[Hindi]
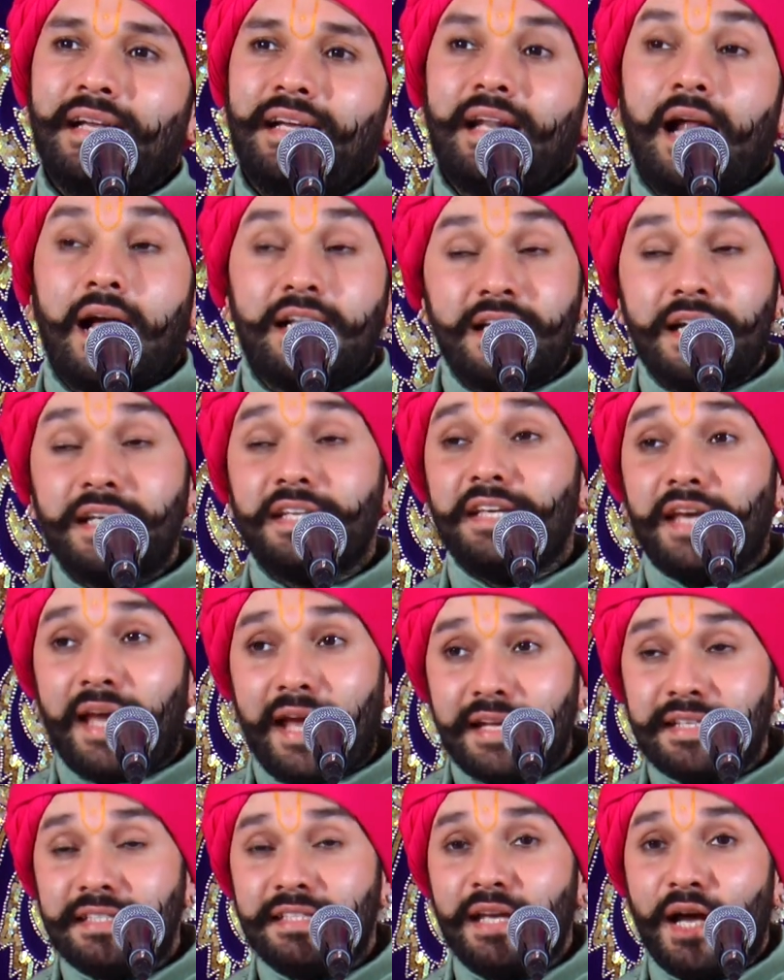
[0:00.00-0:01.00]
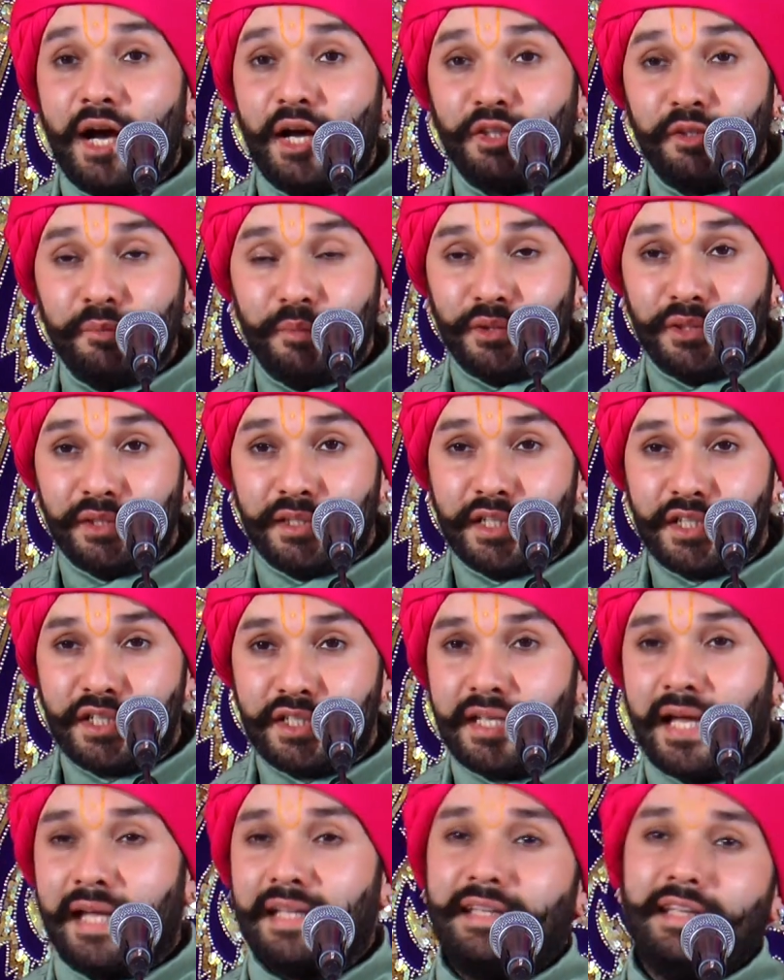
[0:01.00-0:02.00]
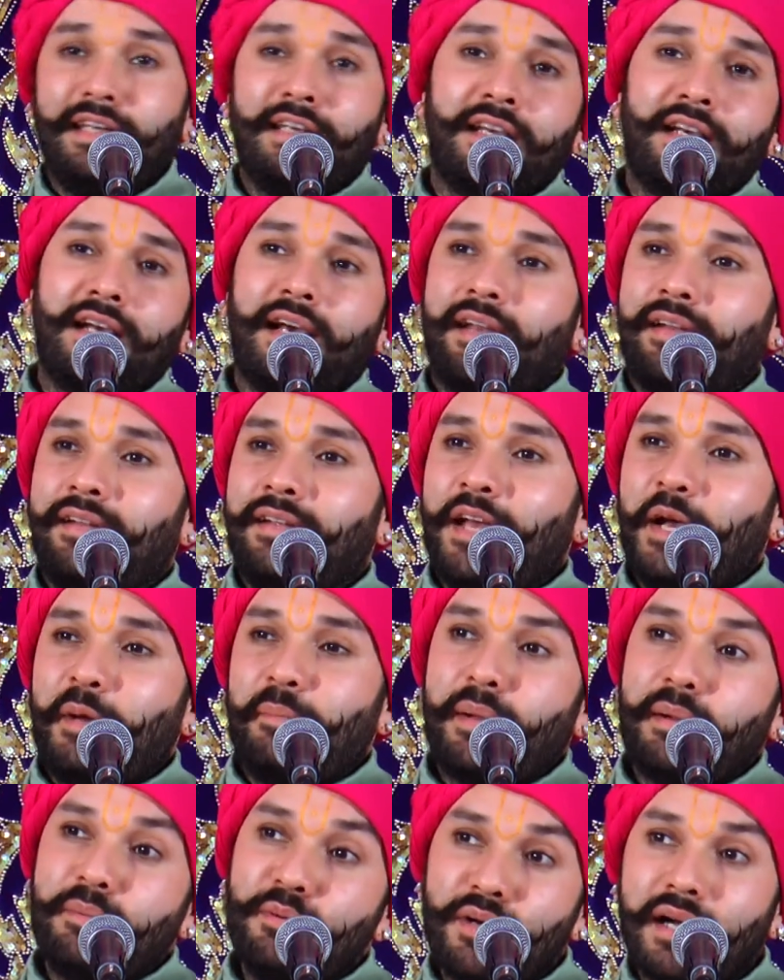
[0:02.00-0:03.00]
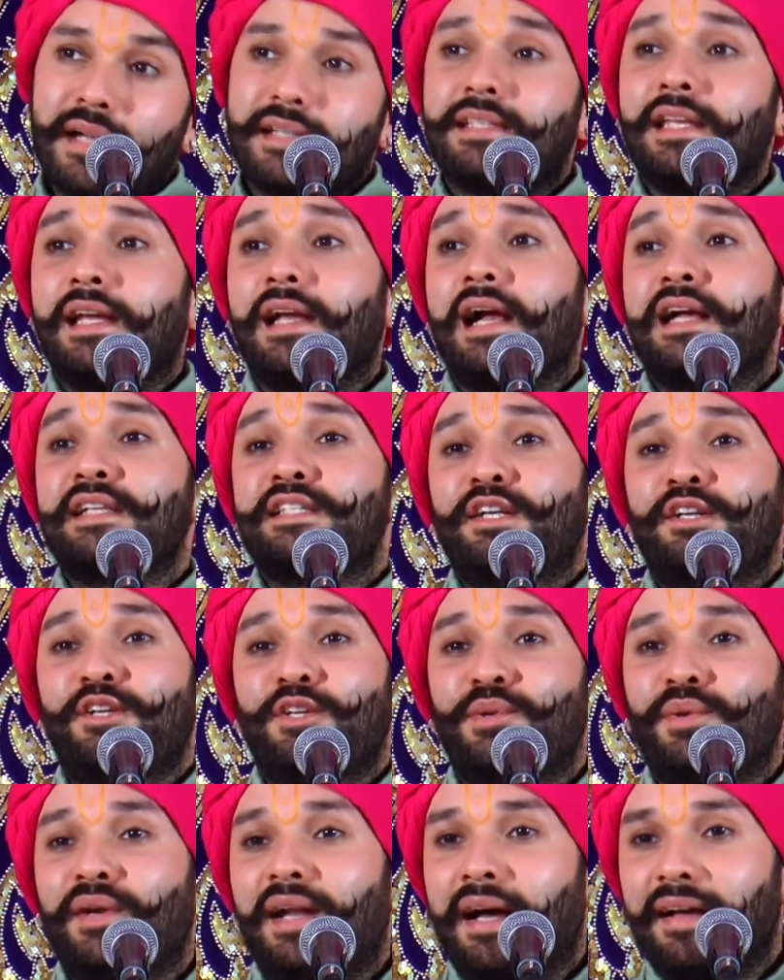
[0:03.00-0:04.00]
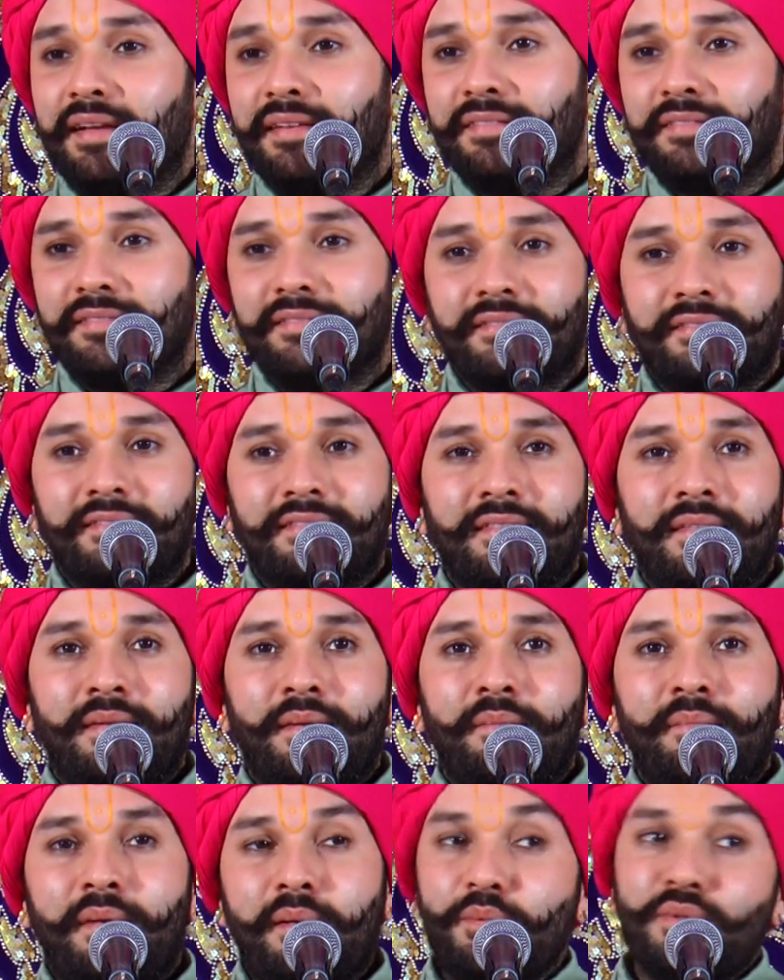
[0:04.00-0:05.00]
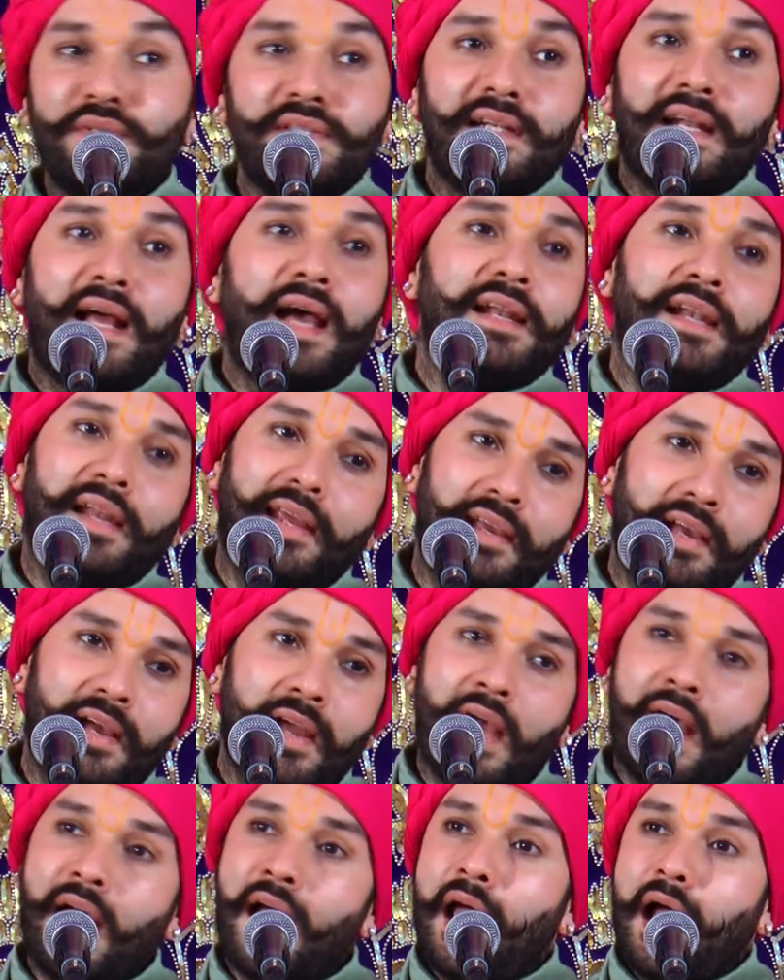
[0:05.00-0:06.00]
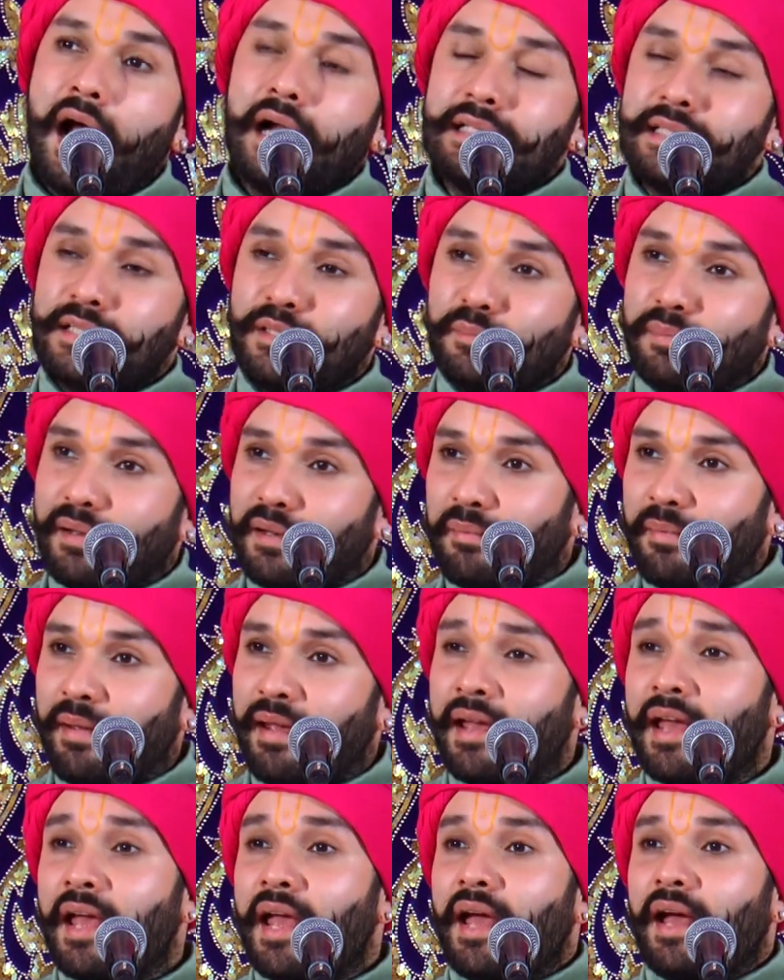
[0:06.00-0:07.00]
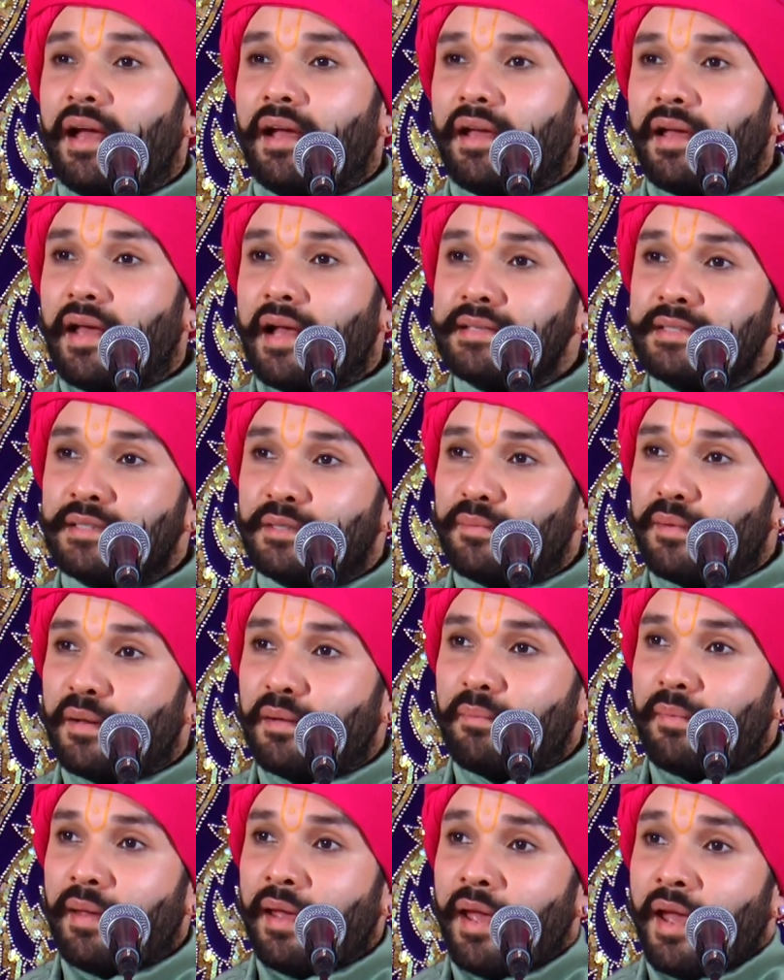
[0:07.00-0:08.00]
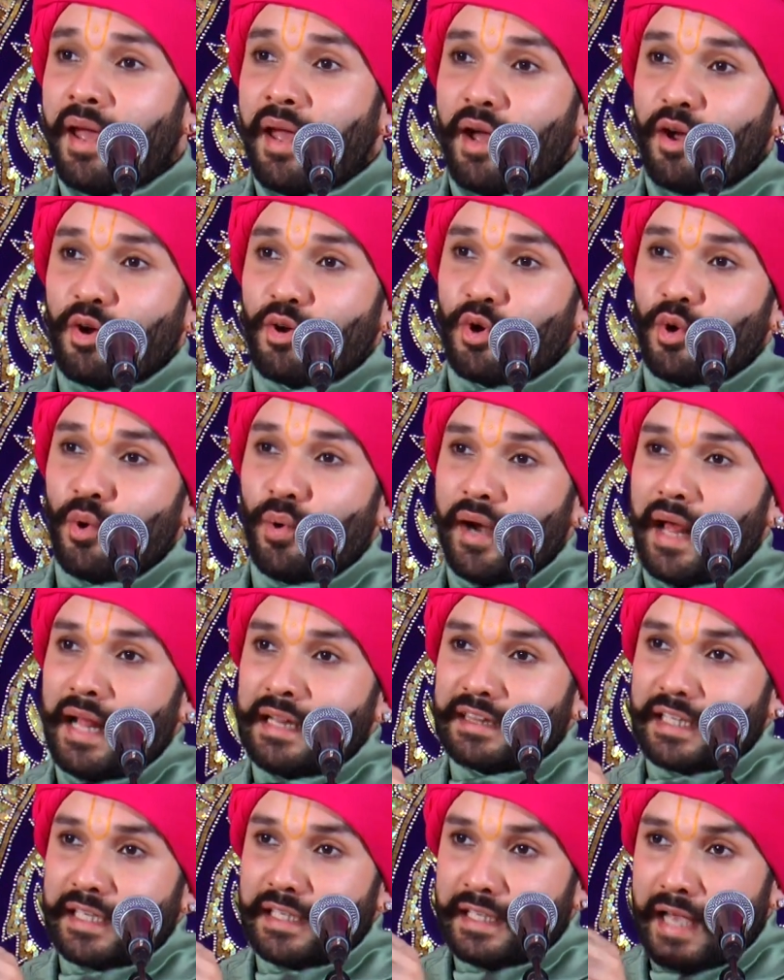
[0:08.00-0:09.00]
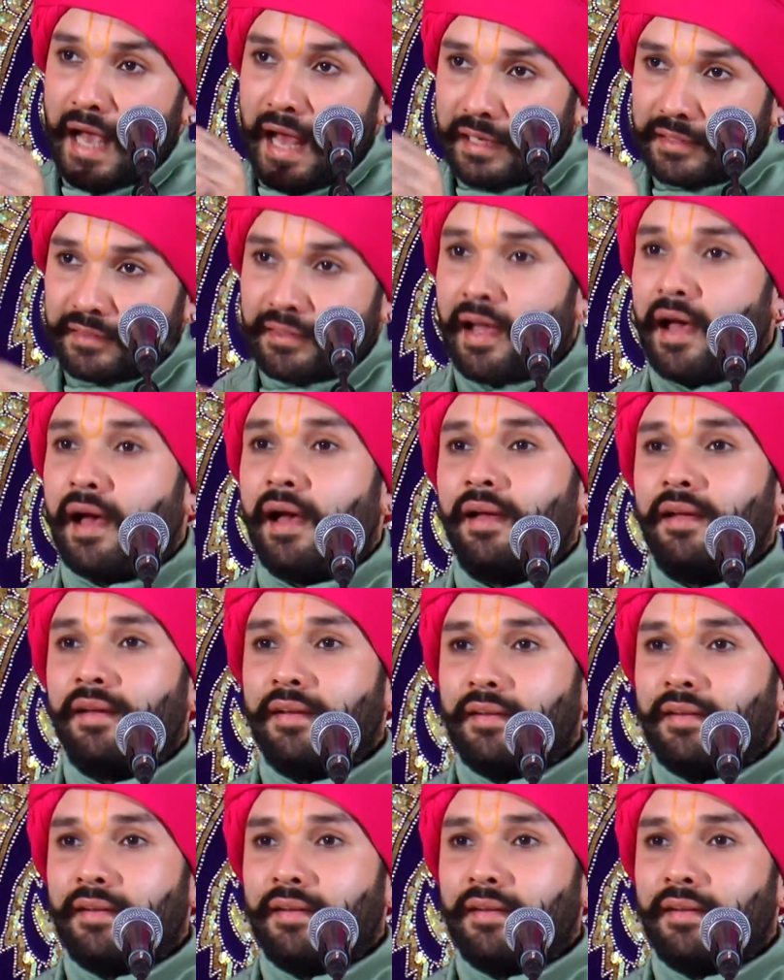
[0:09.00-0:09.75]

राजा की ऐसी अद्भुत निष्ठा देखकर प्रभु का सिंहासन डोला प्रभु से रहा नहीं गया अस्तबल में अस्तबल में घोड़ा तैयार था